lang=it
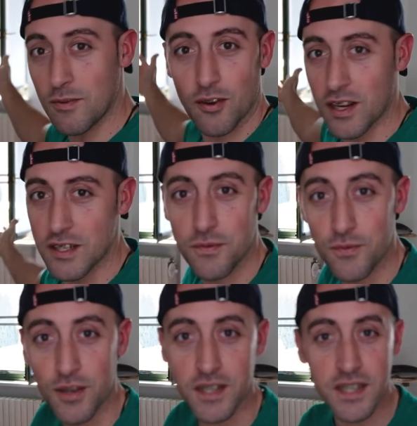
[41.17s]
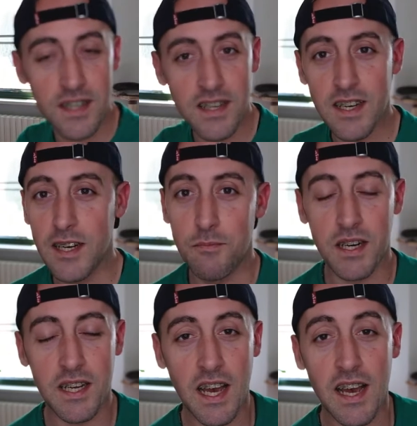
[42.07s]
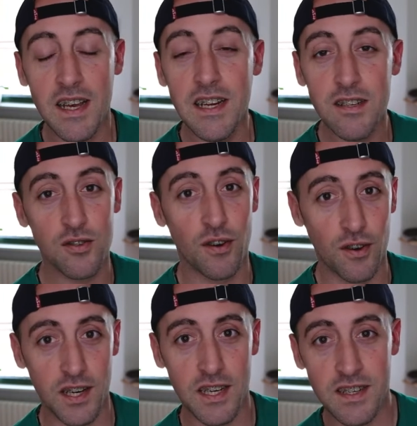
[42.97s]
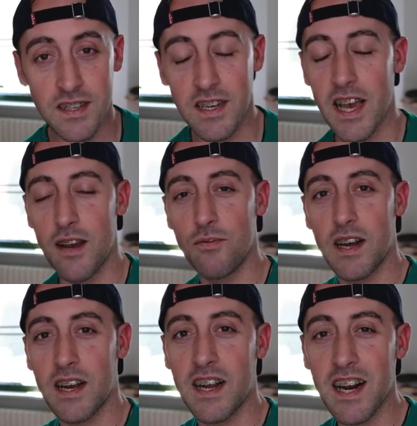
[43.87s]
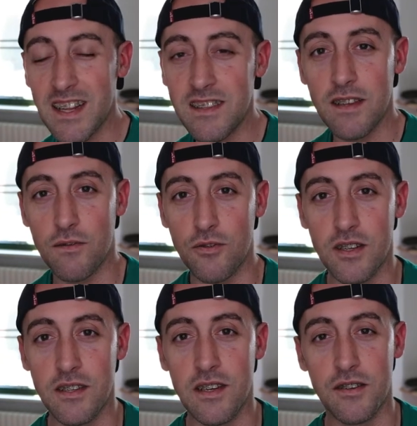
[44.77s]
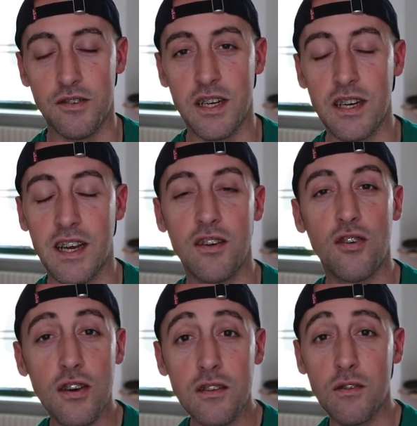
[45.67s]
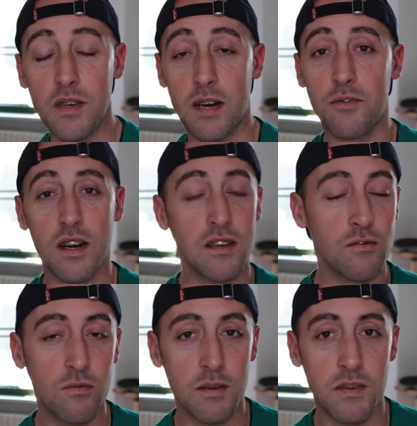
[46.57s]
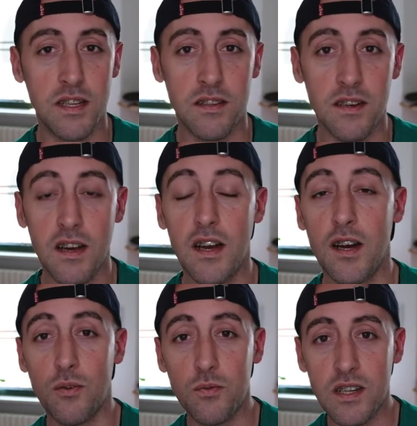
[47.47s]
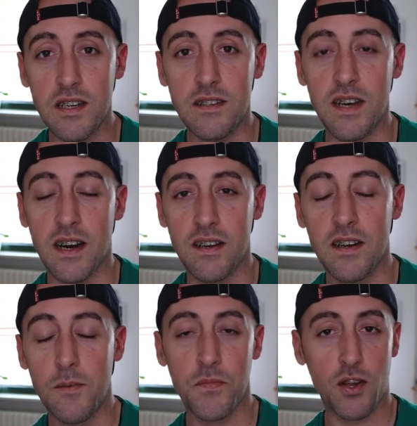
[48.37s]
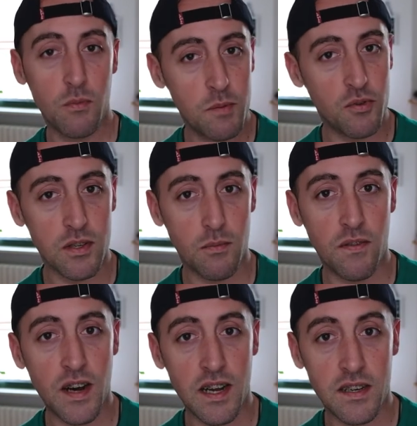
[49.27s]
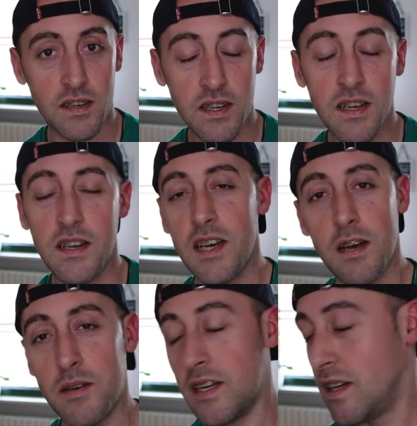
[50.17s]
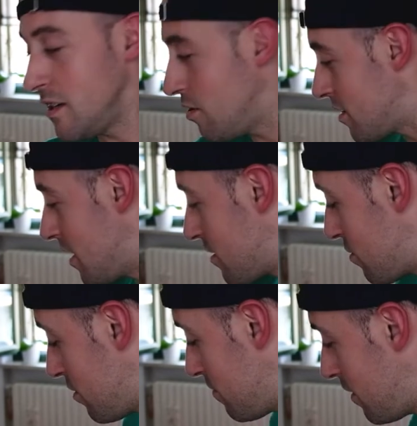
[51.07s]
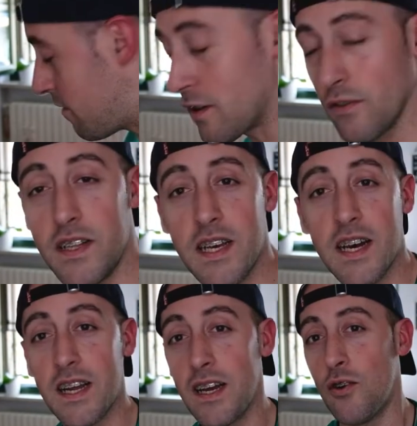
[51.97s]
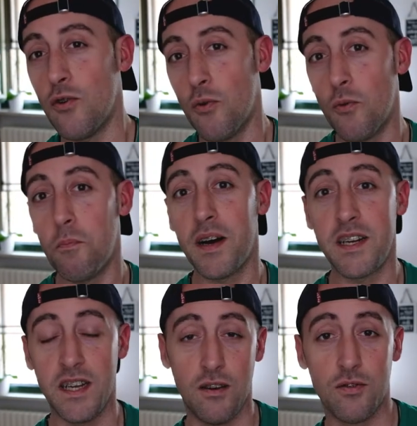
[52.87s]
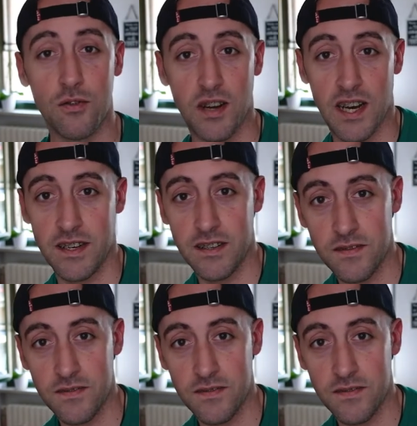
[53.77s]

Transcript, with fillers: quello che c'è fuori, perché il sole è una grande fonte di energia che noi dobbiamo assolutamente utilizzare. Come possiamo fare? Ebbene, io adesso vi farò vedere un pannello solare.